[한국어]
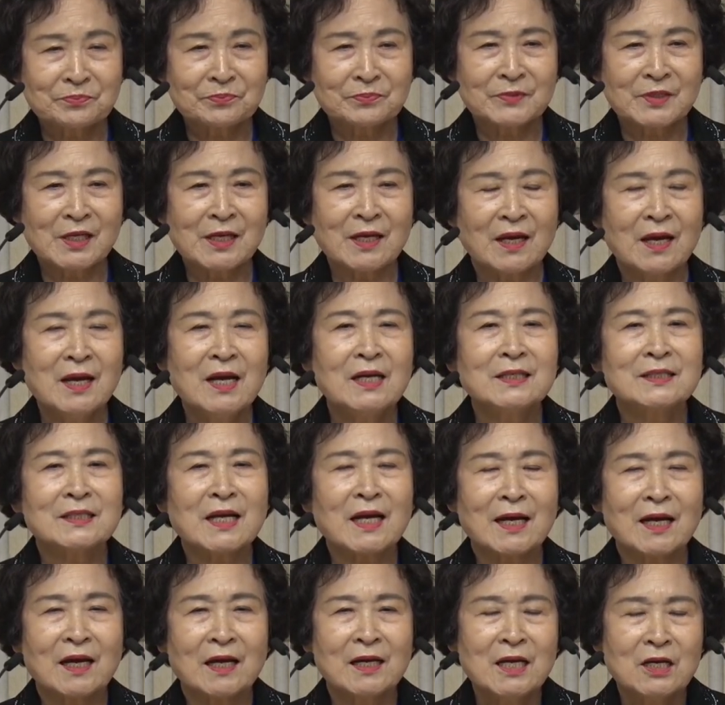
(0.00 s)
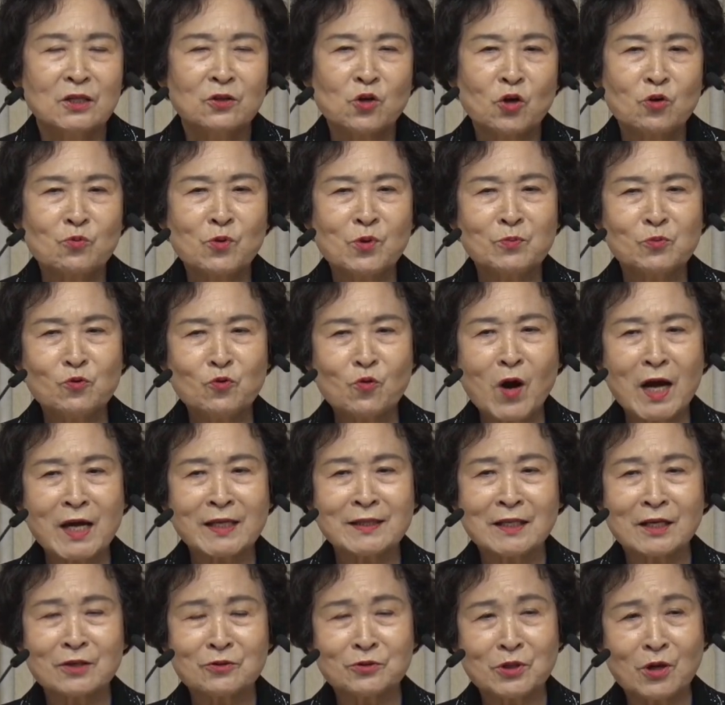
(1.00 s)
네. 자, 돌봄 누가
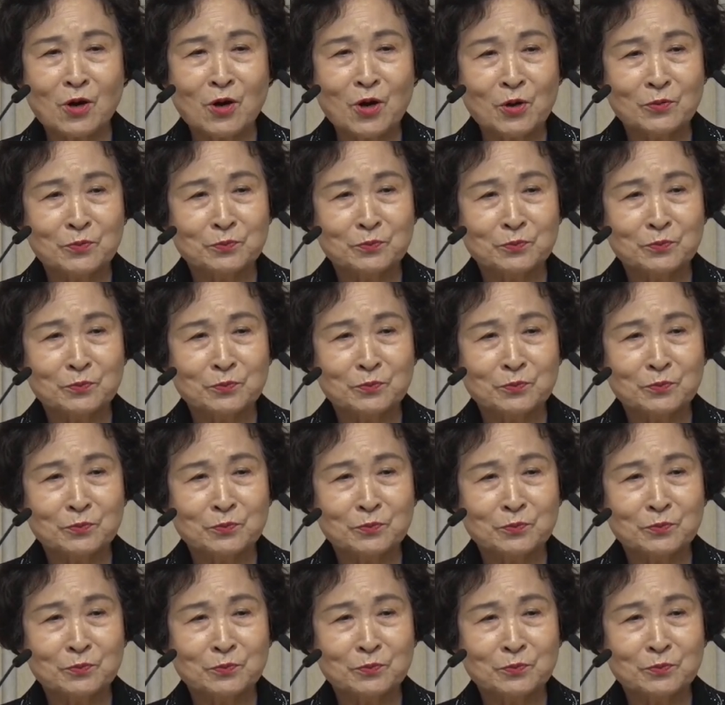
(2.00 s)
한다고요?